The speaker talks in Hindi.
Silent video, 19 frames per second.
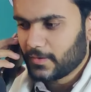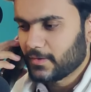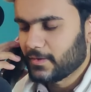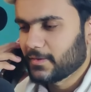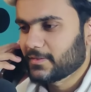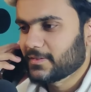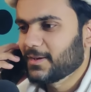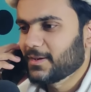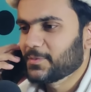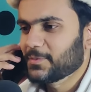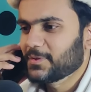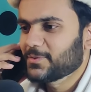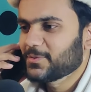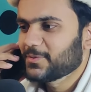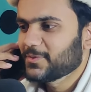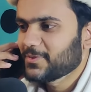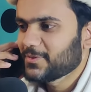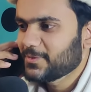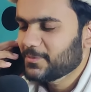अस्सलाम
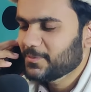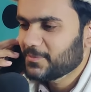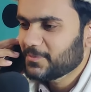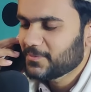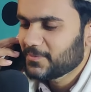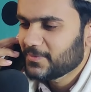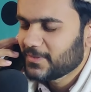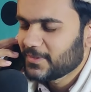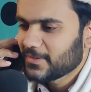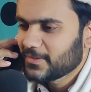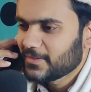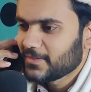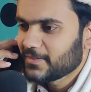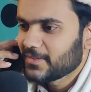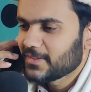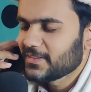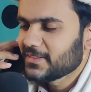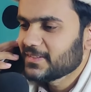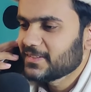वालेकुम
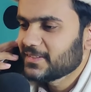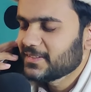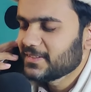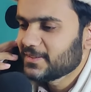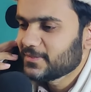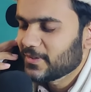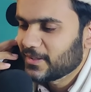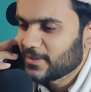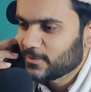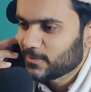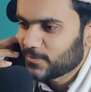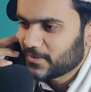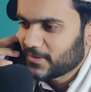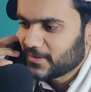जी जी जी जी वालेकुम